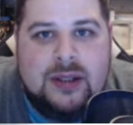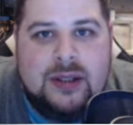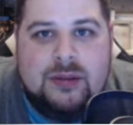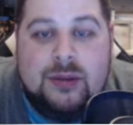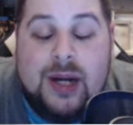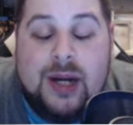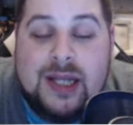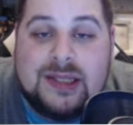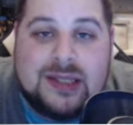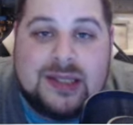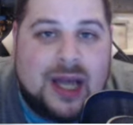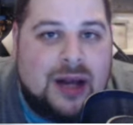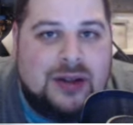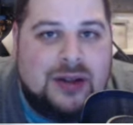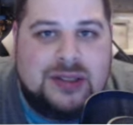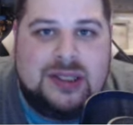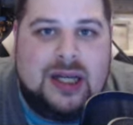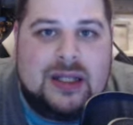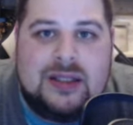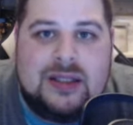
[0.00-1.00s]
Ouais, c'est
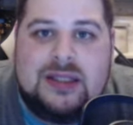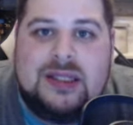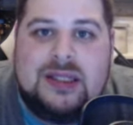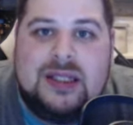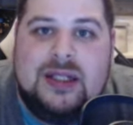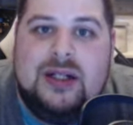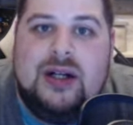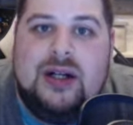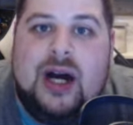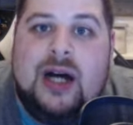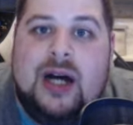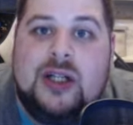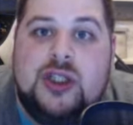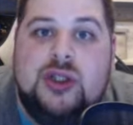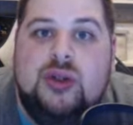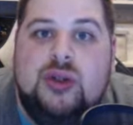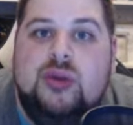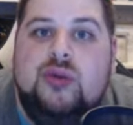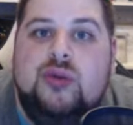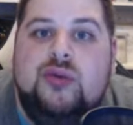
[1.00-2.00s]
euh, un,
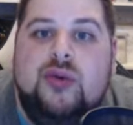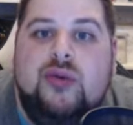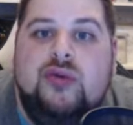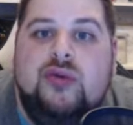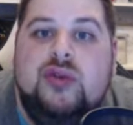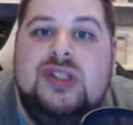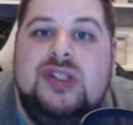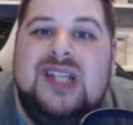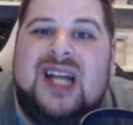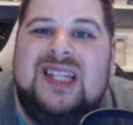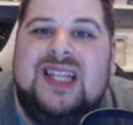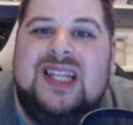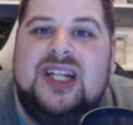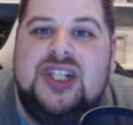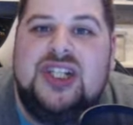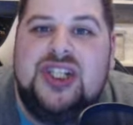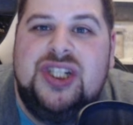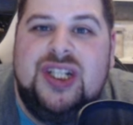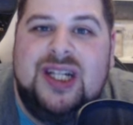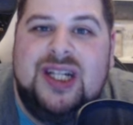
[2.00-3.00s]
jeu où vous vous
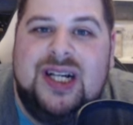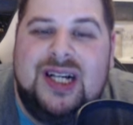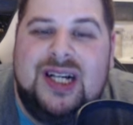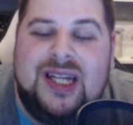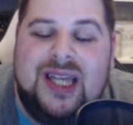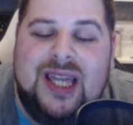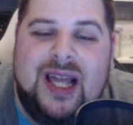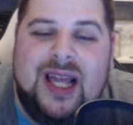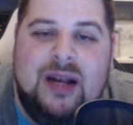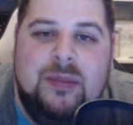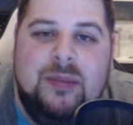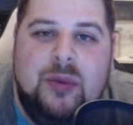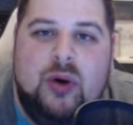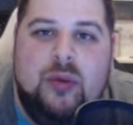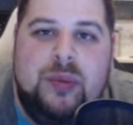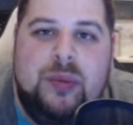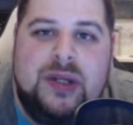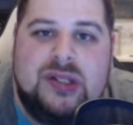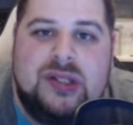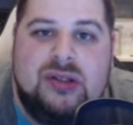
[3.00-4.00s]
attachez réellement
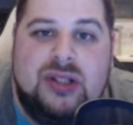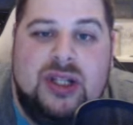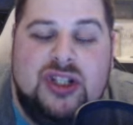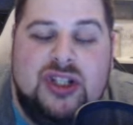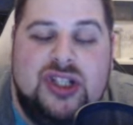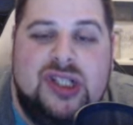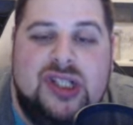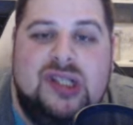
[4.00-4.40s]
au personnage.